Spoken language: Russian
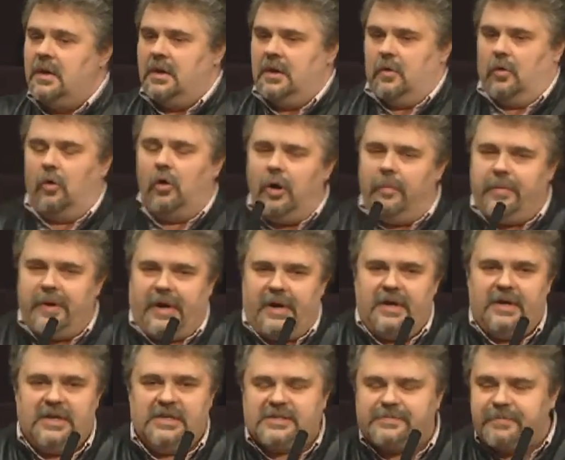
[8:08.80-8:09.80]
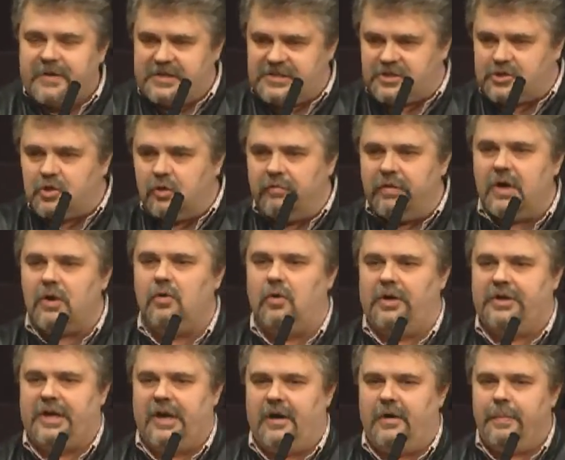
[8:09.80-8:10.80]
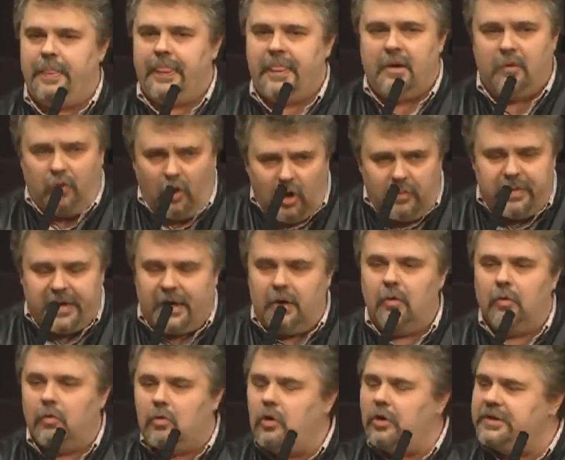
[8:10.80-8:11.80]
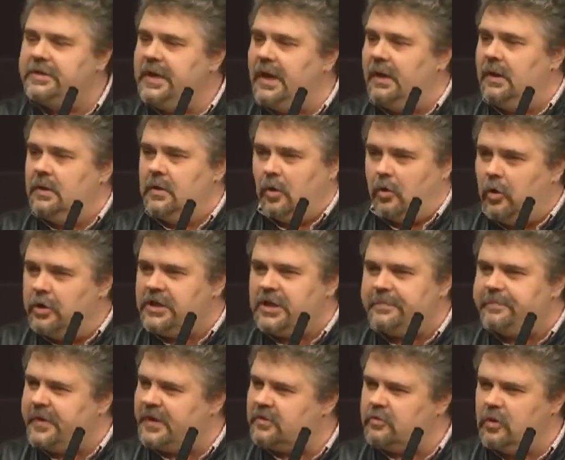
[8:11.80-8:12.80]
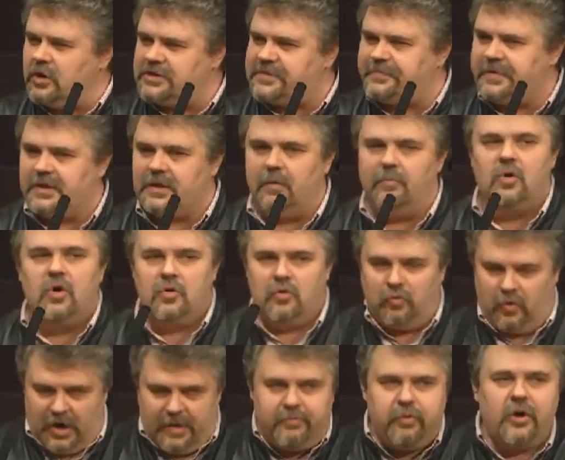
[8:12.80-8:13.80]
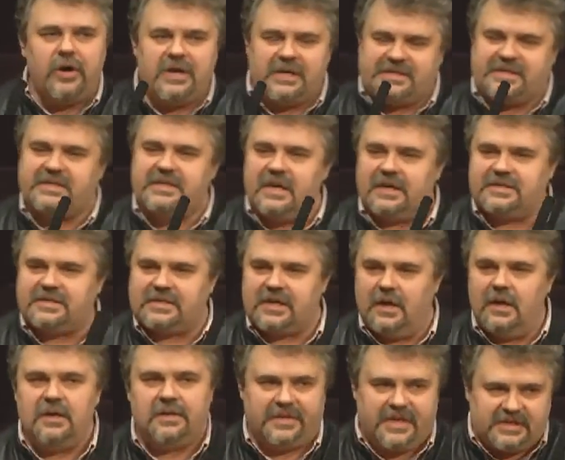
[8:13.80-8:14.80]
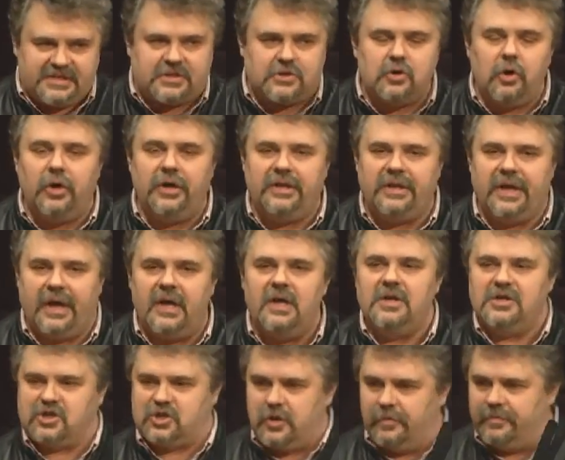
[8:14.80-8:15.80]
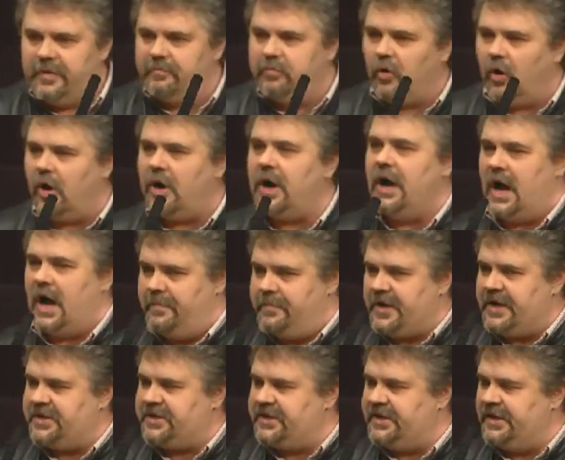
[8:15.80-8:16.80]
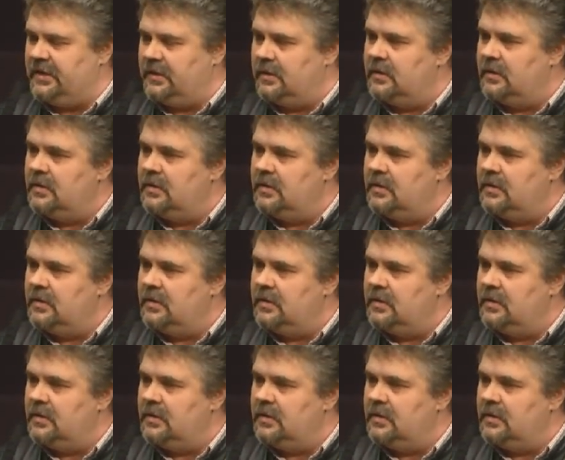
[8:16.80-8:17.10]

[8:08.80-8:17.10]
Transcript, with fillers: Оба из простого рода, оба угодно ходят пред Господом, у обоих сердце достойное, чтобы Бог обратил